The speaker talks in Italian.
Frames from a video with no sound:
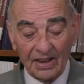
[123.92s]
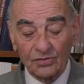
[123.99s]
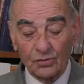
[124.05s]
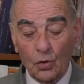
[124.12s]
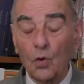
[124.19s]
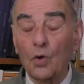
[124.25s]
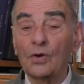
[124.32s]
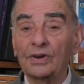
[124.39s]
e
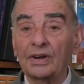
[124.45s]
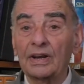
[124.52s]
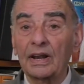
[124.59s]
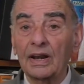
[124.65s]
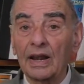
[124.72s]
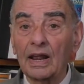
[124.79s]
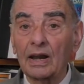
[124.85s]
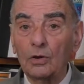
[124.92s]

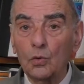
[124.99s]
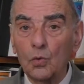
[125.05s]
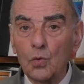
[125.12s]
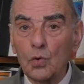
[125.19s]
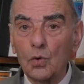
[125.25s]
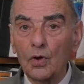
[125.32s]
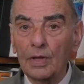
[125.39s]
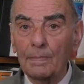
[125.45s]
scorrere
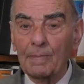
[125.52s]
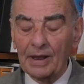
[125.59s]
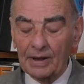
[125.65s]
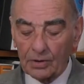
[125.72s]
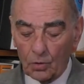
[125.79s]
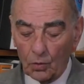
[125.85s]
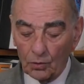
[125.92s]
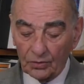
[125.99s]
lungo i
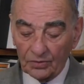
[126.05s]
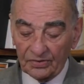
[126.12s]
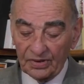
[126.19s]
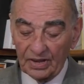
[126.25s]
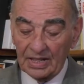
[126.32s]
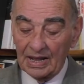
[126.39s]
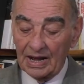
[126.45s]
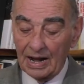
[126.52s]

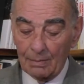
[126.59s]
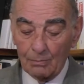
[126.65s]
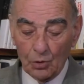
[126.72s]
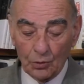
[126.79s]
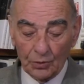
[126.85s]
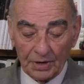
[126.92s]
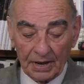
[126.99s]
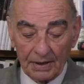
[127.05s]
percorsi
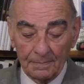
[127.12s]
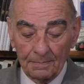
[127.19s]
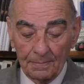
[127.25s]
dell'amore,